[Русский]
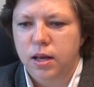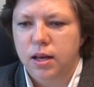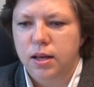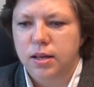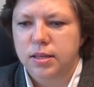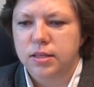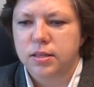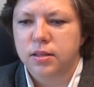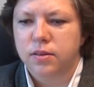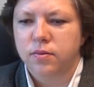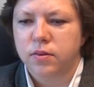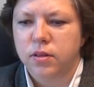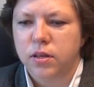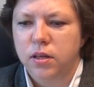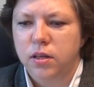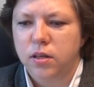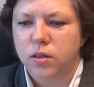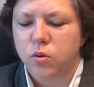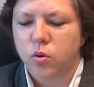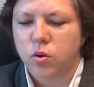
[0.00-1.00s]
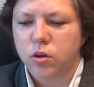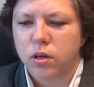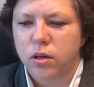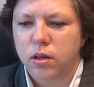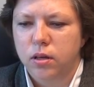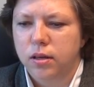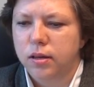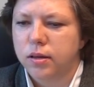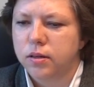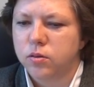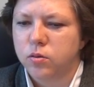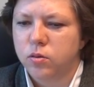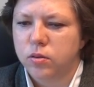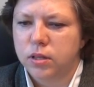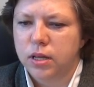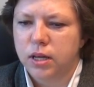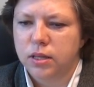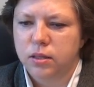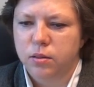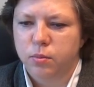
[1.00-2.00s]
Основные итоги и
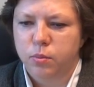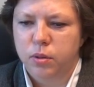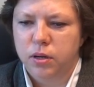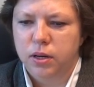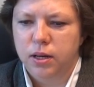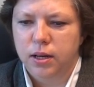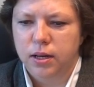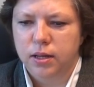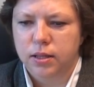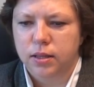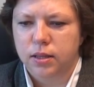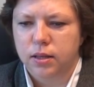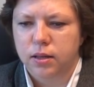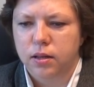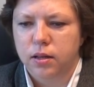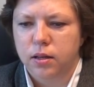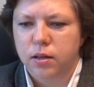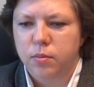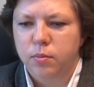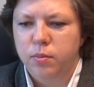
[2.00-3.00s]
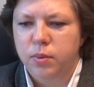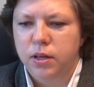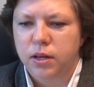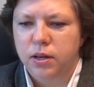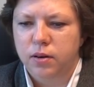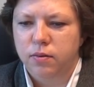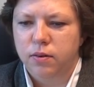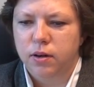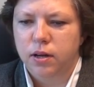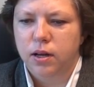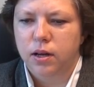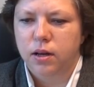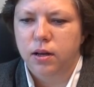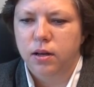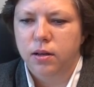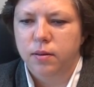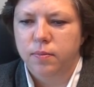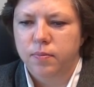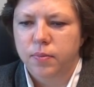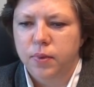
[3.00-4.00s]
результаты проекта. Первое.
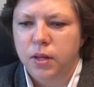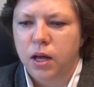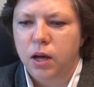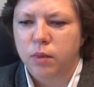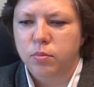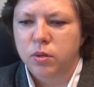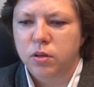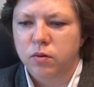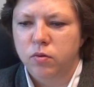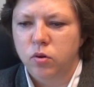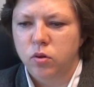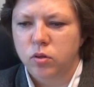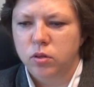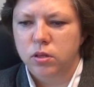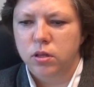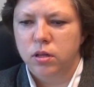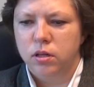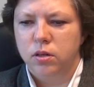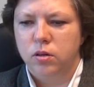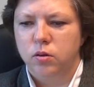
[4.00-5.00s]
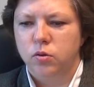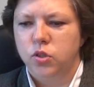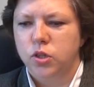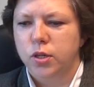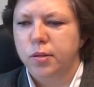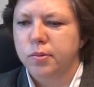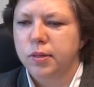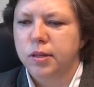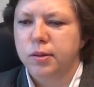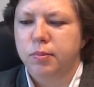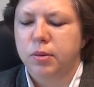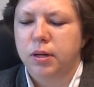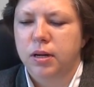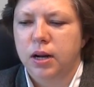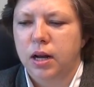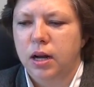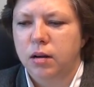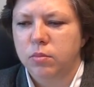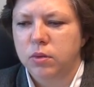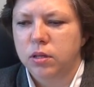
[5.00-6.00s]
Обновленные учебные
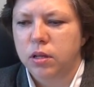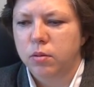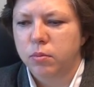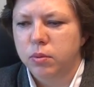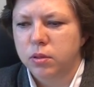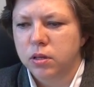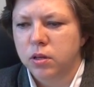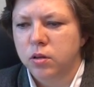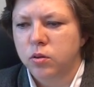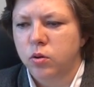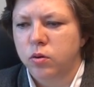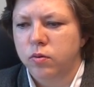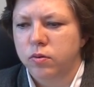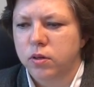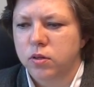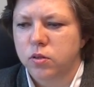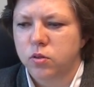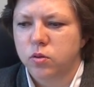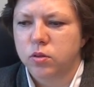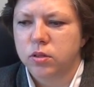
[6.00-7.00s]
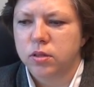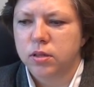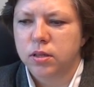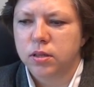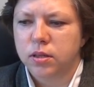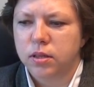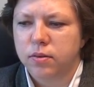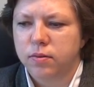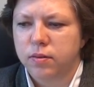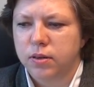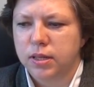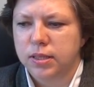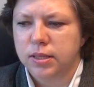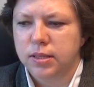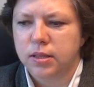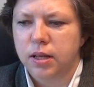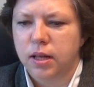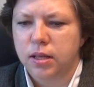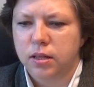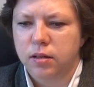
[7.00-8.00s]
программы для подготовки студентов,
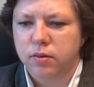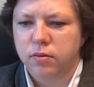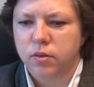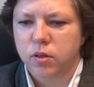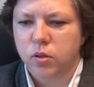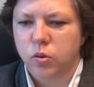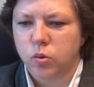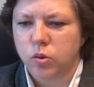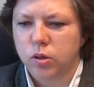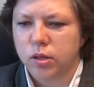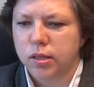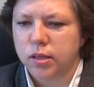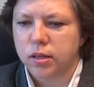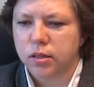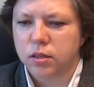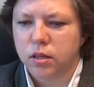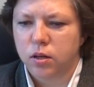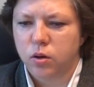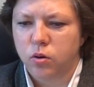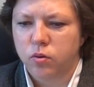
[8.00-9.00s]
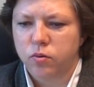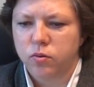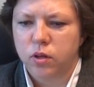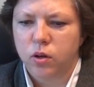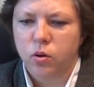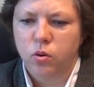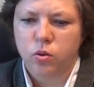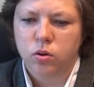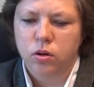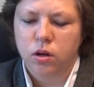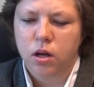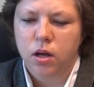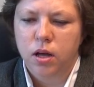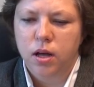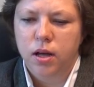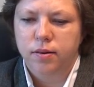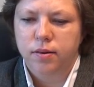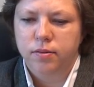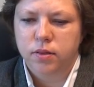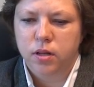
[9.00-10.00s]
кандидатов наук и докторов наук
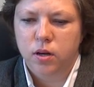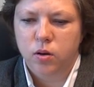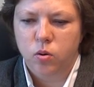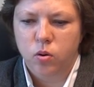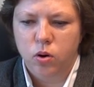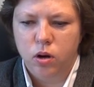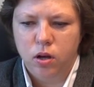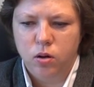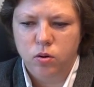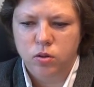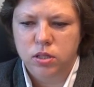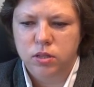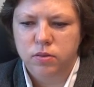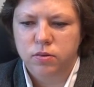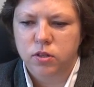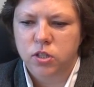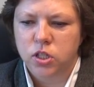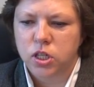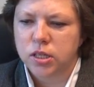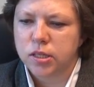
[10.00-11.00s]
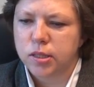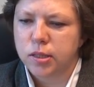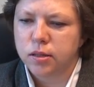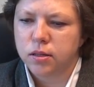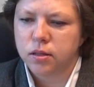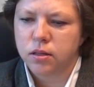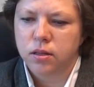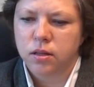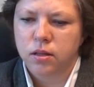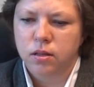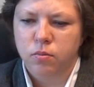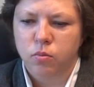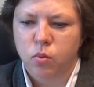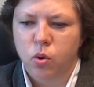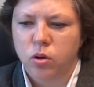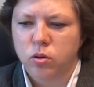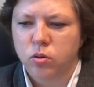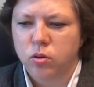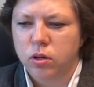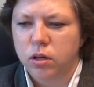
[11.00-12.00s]
Второе. Усовершенствованные
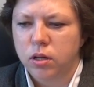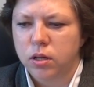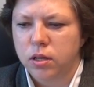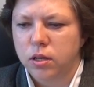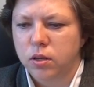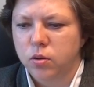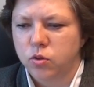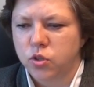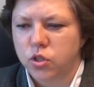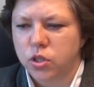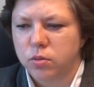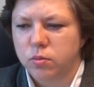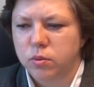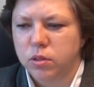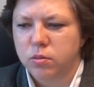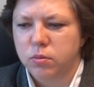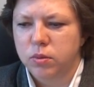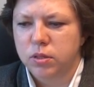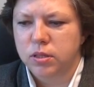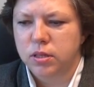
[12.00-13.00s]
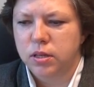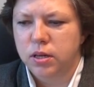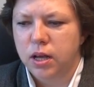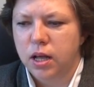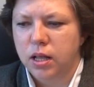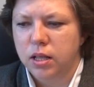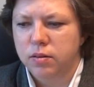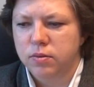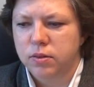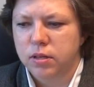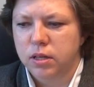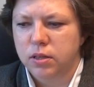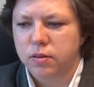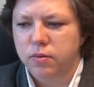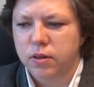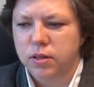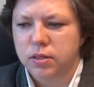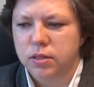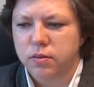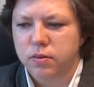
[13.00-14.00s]
модули и учебные материалы в
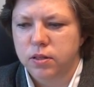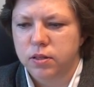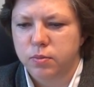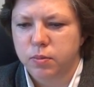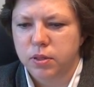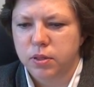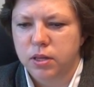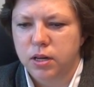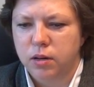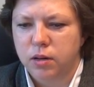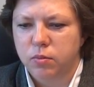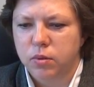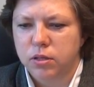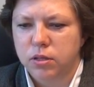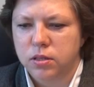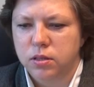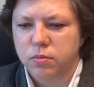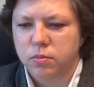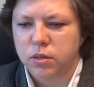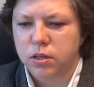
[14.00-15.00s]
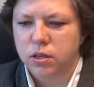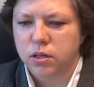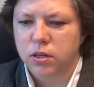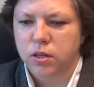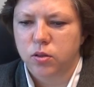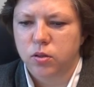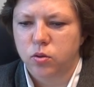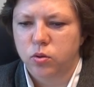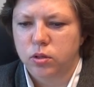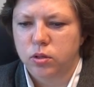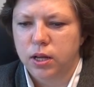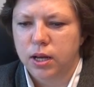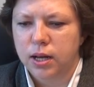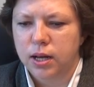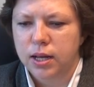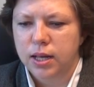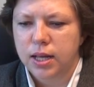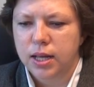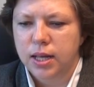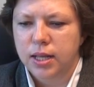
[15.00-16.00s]
соответствии с потребностями рынка
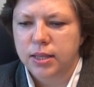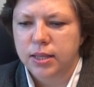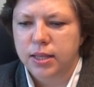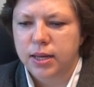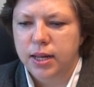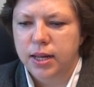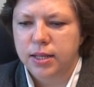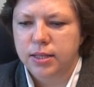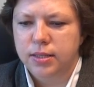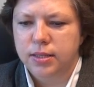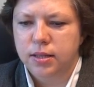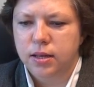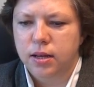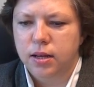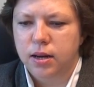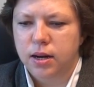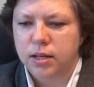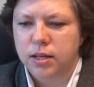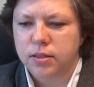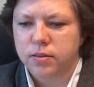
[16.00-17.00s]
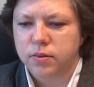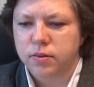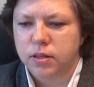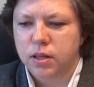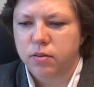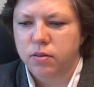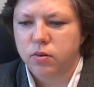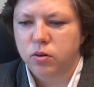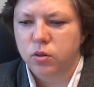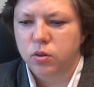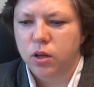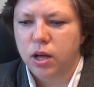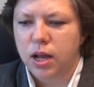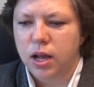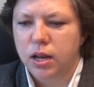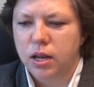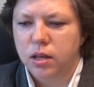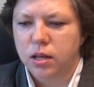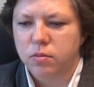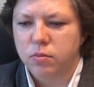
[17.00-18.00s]
труда. Третье. Развитая
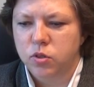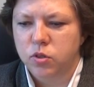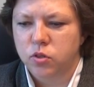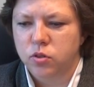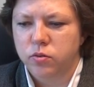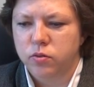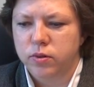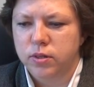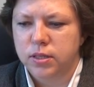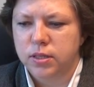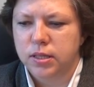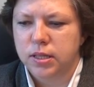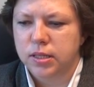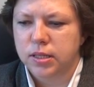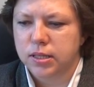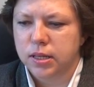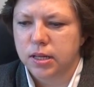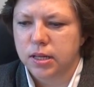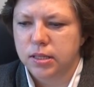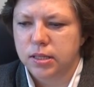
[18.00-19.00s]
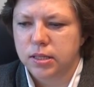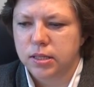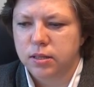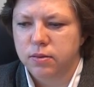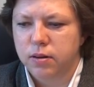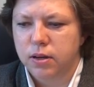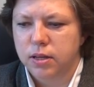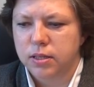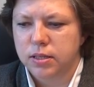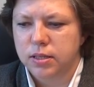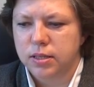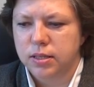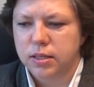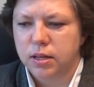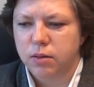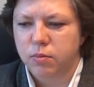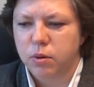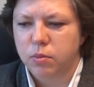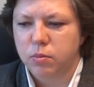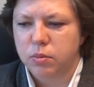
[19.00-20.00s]
виртуальная межуниверситетская сетевая
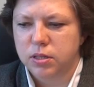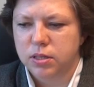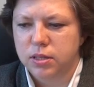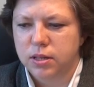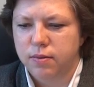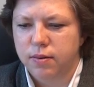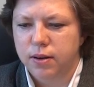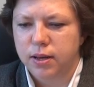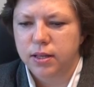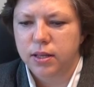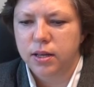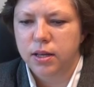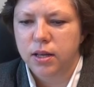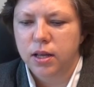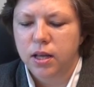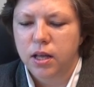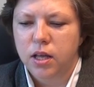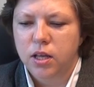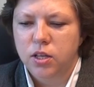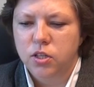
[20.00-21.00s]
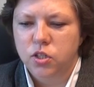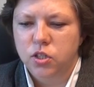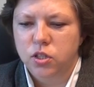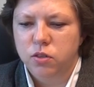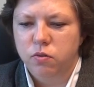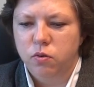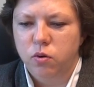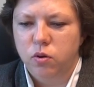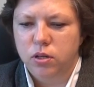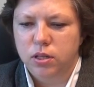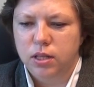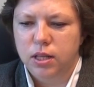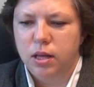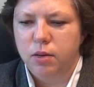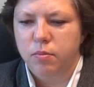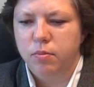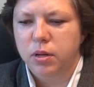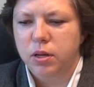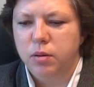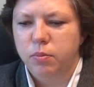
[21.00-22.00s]
система образования.
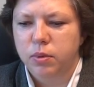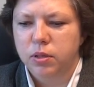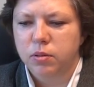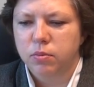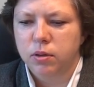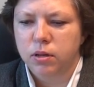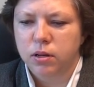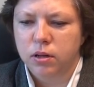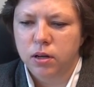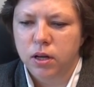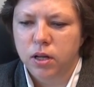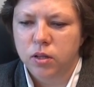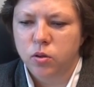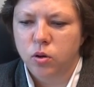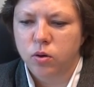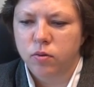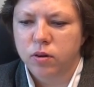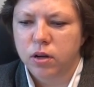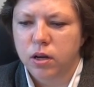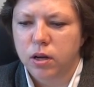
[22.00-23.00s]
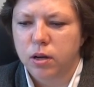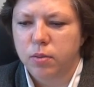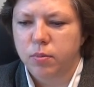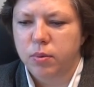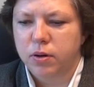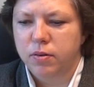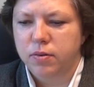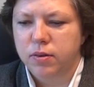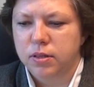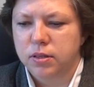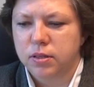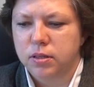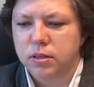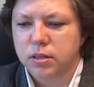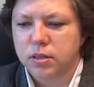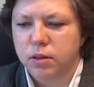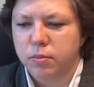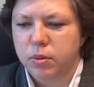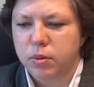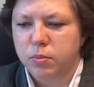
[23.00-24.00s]
Четвертое. Переподготовка
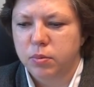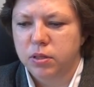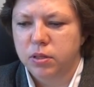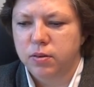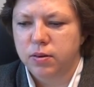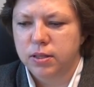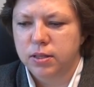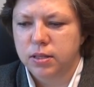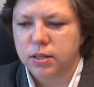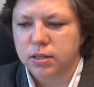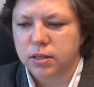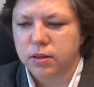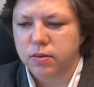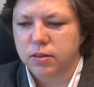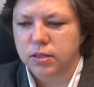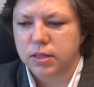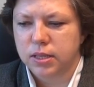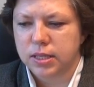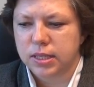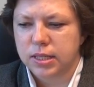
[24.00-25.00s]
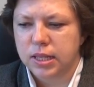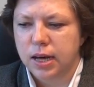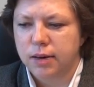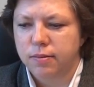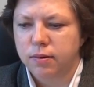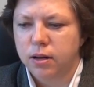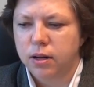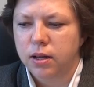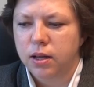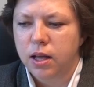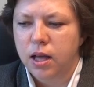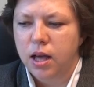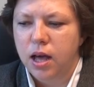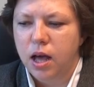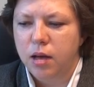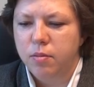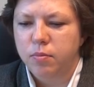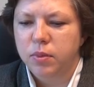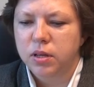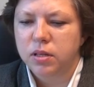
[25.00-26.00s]
профессорско-преподавательского состава,
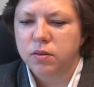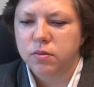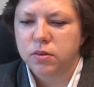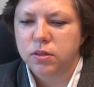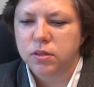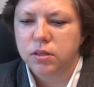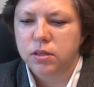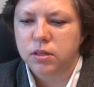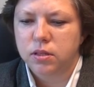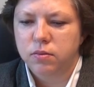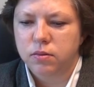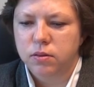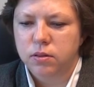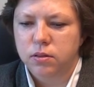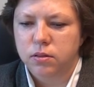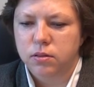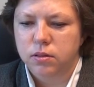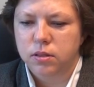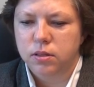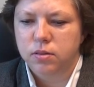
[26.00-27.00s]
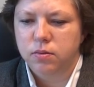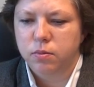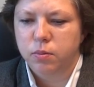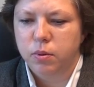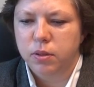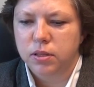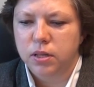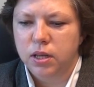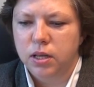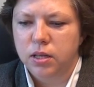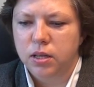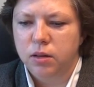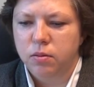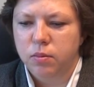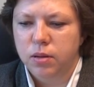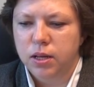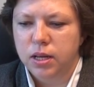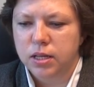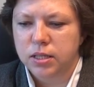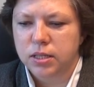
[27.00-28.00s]
обмен визитами с
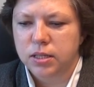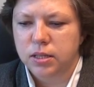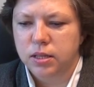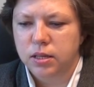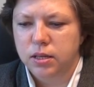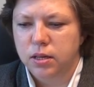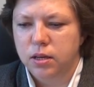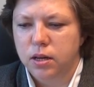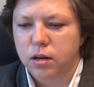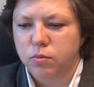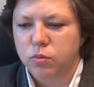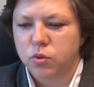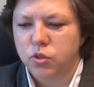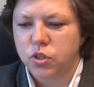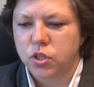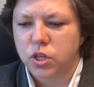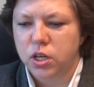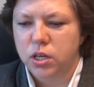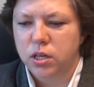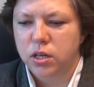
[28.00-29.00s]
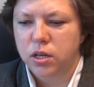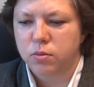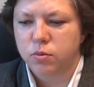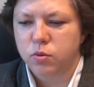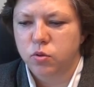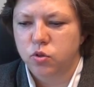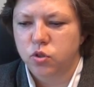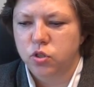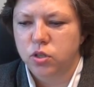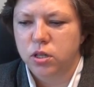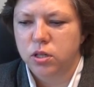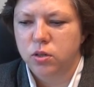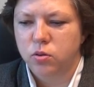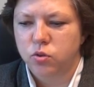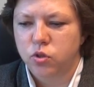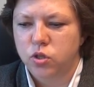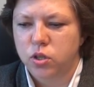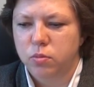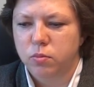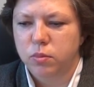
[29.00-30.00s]
выполнением лекций, обучение, обсуждение
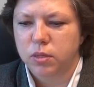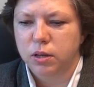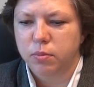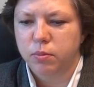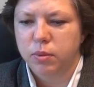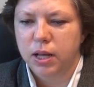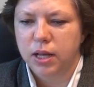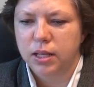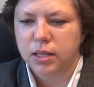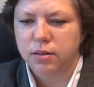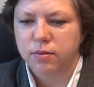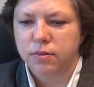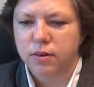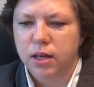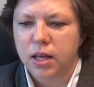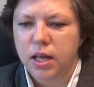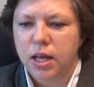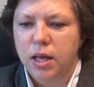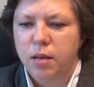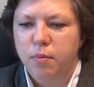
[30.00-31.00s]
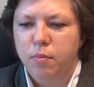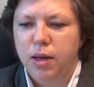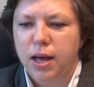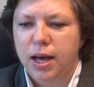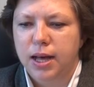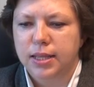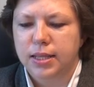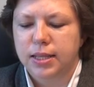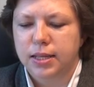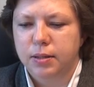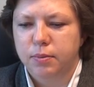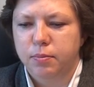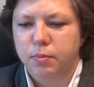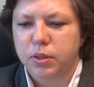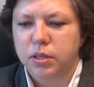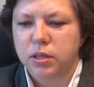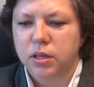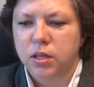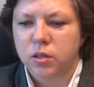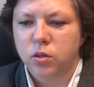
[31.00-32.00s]
учебных планов. Пятое.
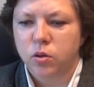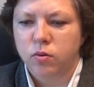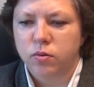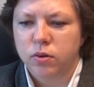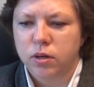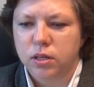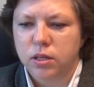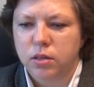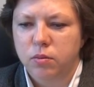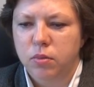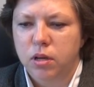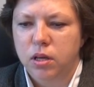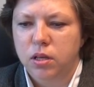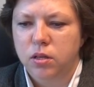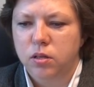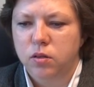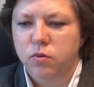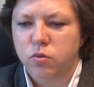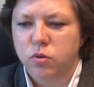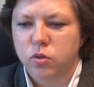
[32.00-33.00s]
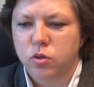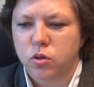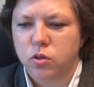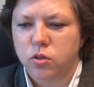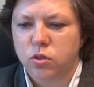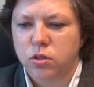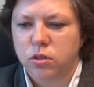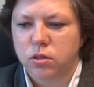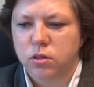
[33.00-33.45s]
Подготовка не менее 240